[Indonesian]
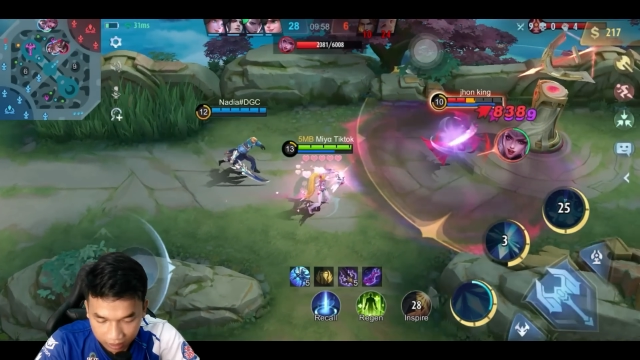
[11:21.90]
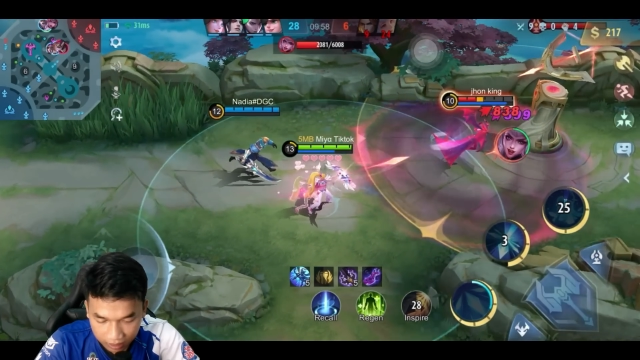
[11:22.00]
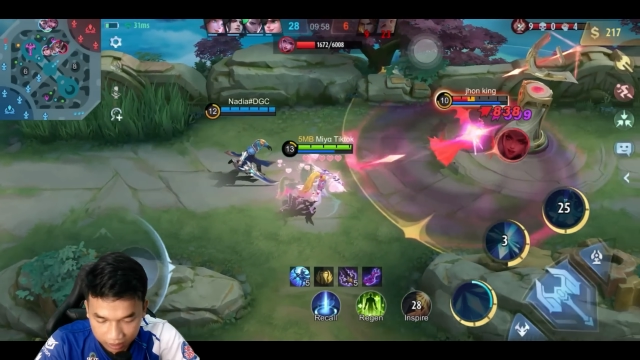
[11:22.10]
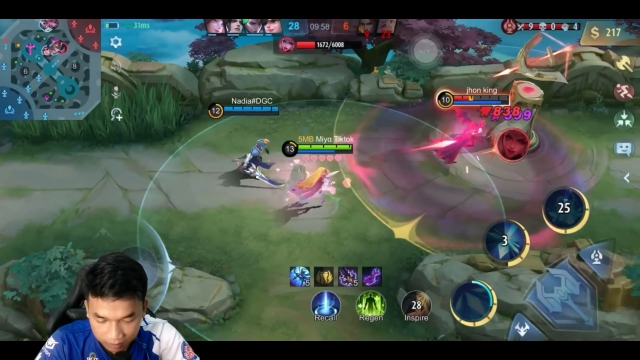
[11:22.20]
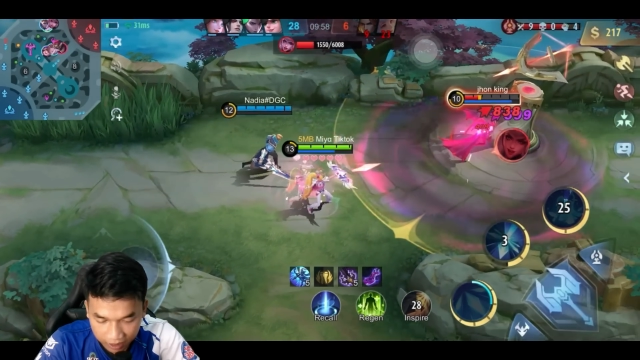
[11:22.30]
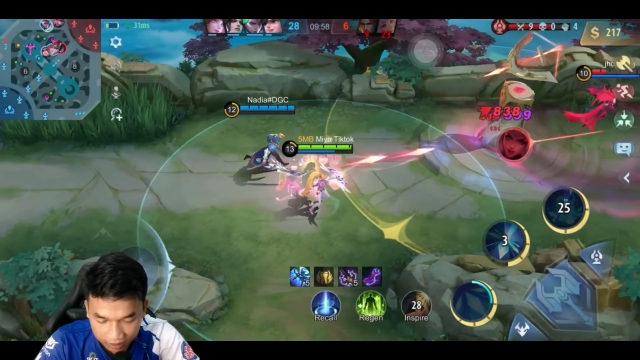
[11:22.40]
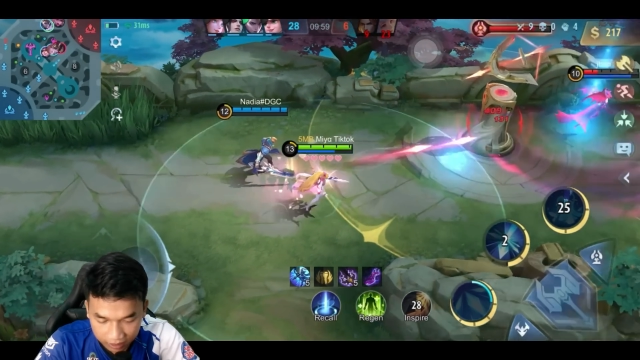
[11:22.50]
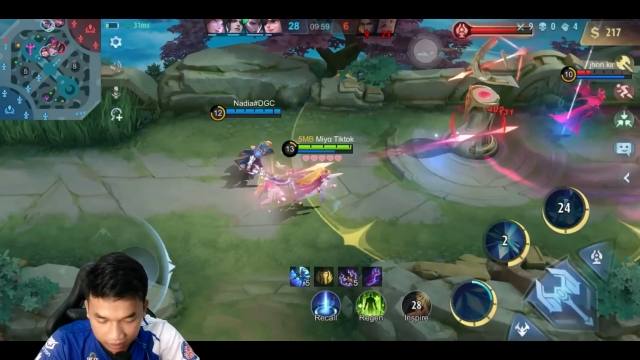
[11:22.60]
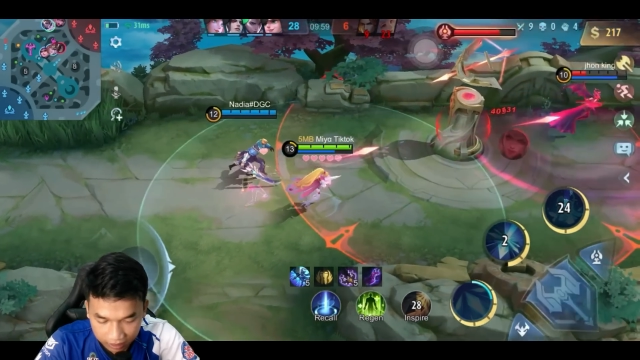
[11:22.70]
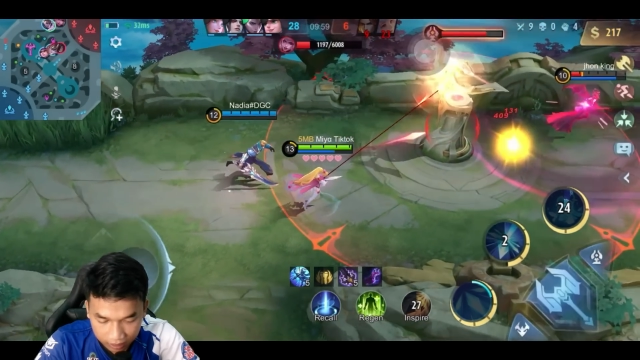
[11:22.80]
Elis
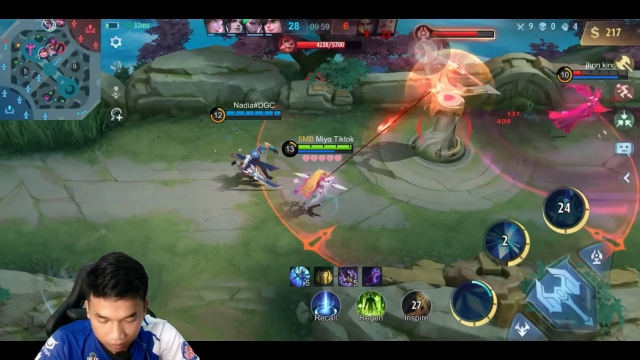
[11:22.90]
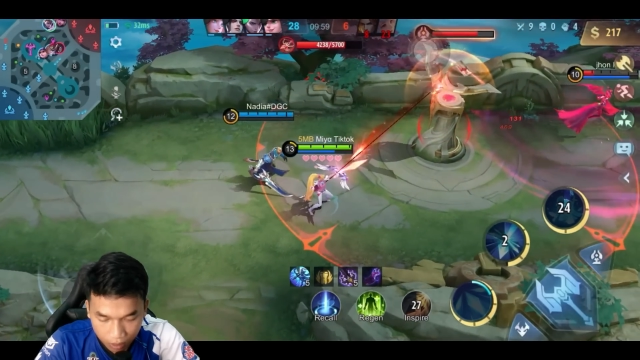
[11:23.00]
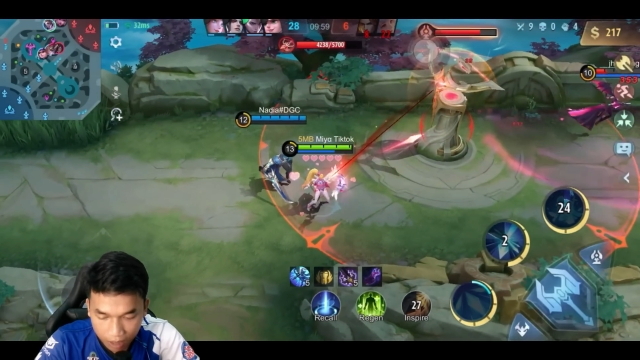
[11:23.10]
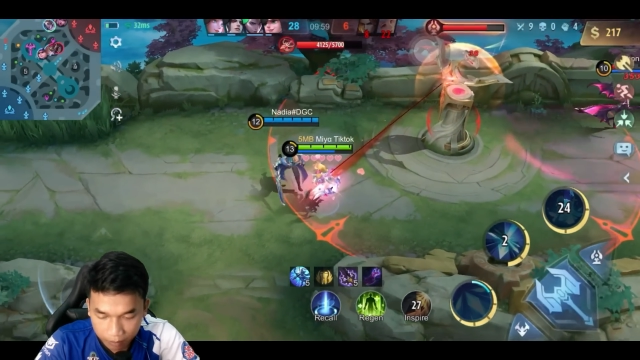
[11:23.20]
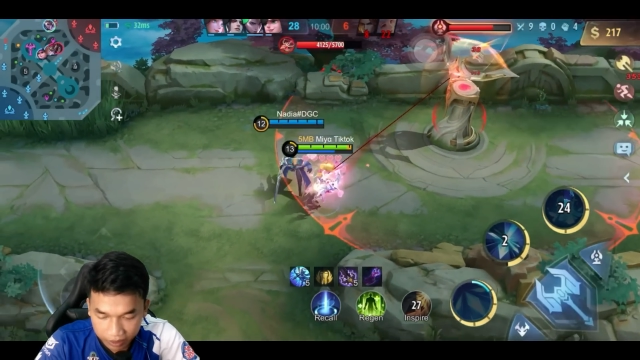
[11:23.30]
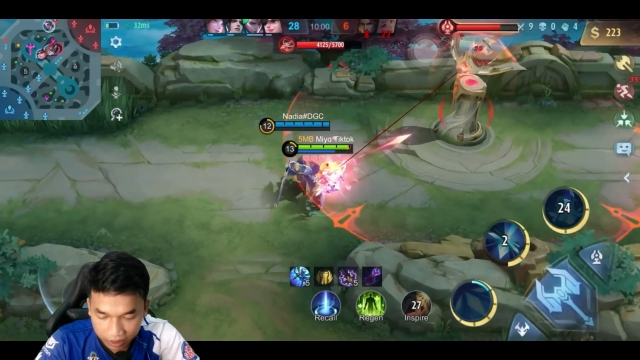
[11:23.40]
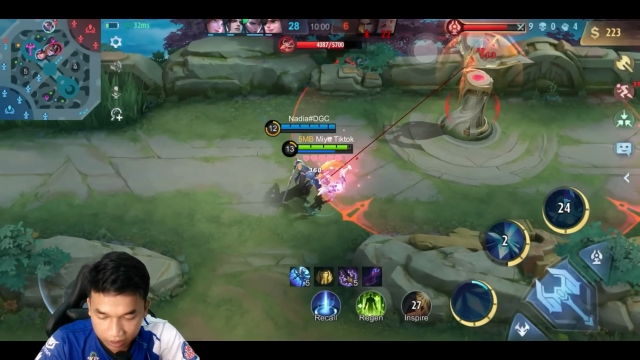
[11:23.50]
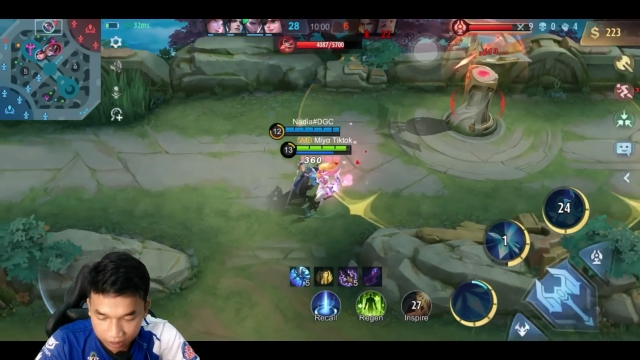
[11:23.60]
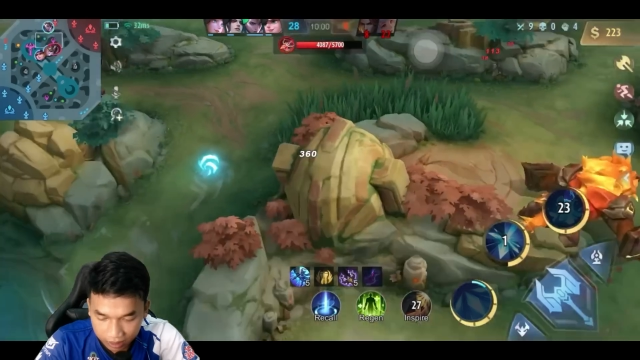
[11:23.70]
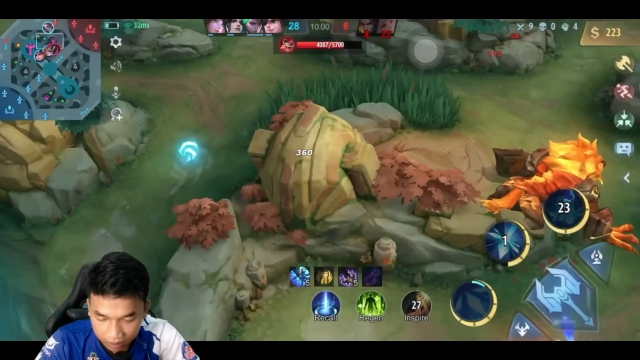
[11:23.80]
mati. Wah,
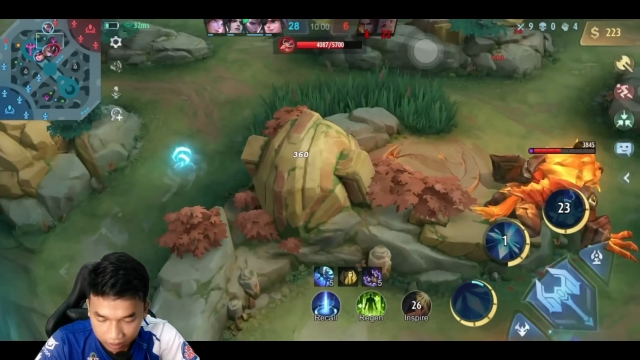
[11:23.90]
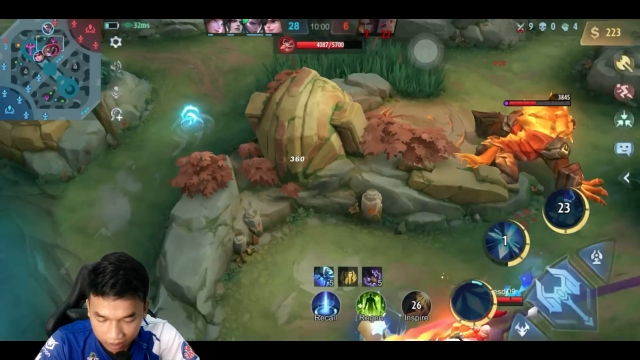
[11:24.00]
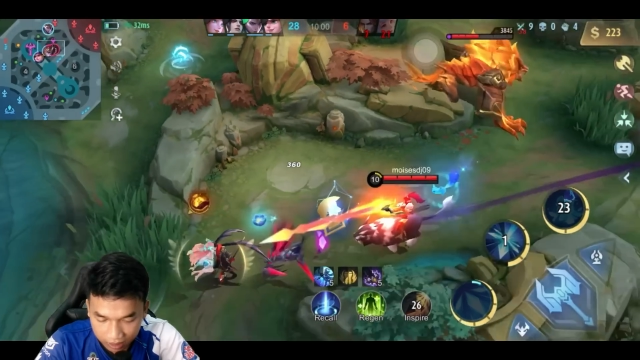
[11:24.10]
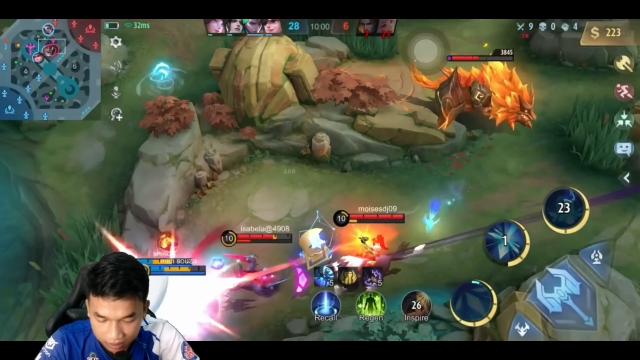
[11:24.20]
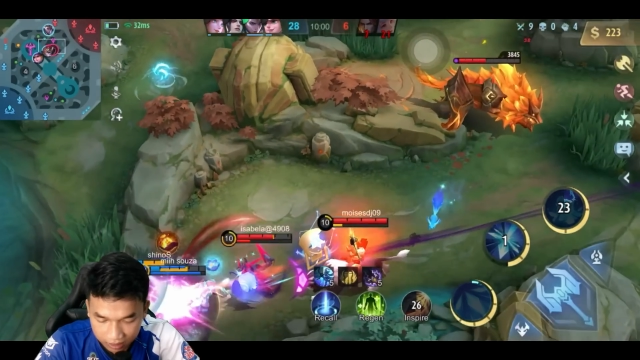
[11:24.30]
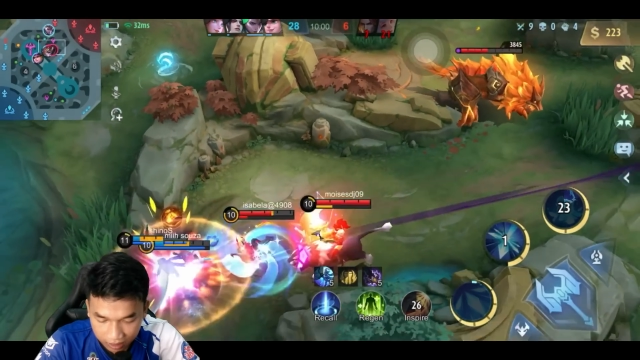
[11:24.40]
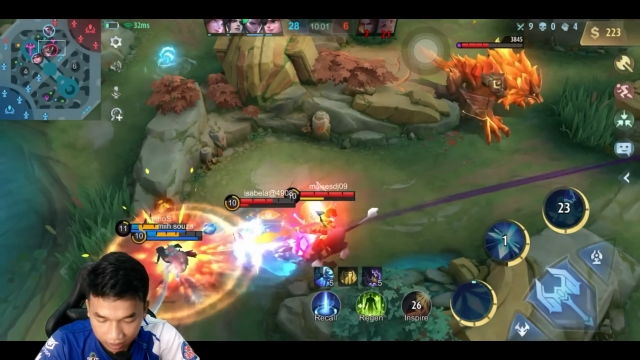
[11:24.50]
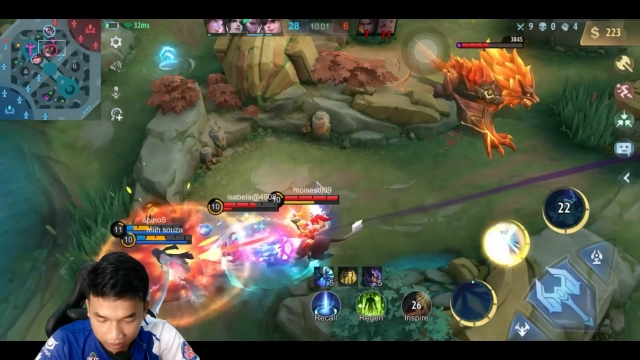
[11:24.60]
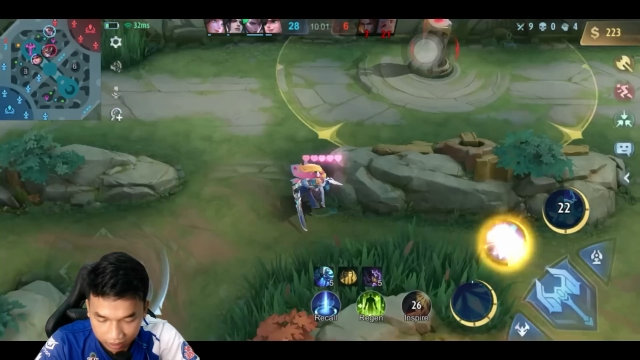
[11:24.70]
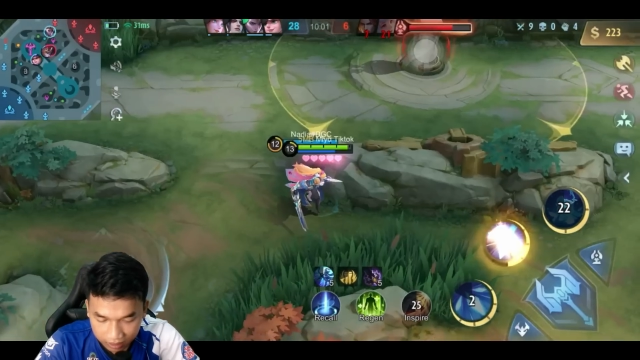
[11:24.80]
flicker anjay.